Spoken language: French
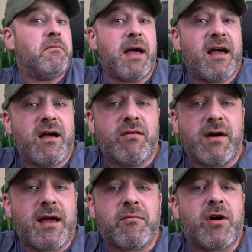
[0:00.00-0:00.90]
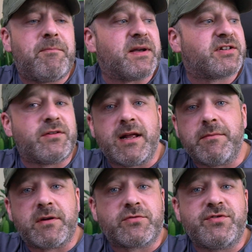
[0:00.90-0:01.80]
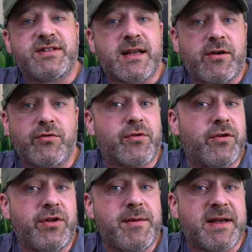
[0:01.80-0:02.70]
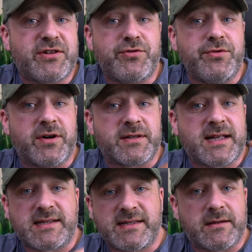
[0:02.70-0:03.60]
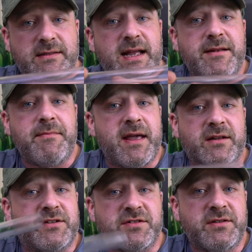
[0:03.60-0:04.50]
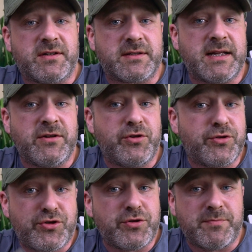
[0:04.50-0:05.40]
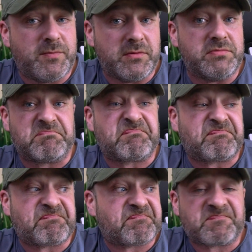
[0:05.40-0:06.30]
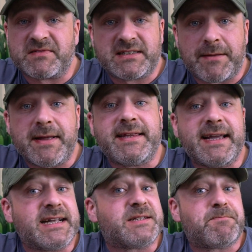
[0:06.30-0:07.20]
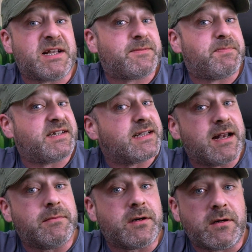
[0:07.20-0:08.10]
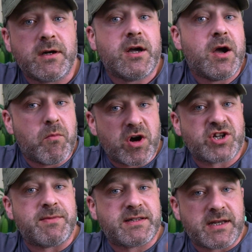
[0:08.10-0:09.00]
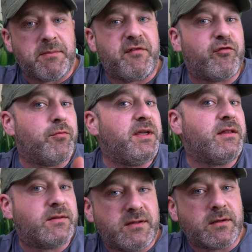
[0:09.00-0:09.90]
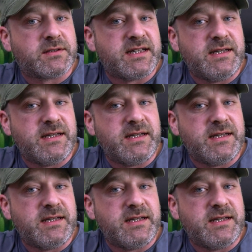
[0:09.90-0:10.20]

Ben ouais, moi personnellement, tu sais, une colonie mature entassée en tas de merde dans une trentaine de tubes. Euh, ça m'intéresse pas spécialement. Moi, je maintiens mes fourmis dans des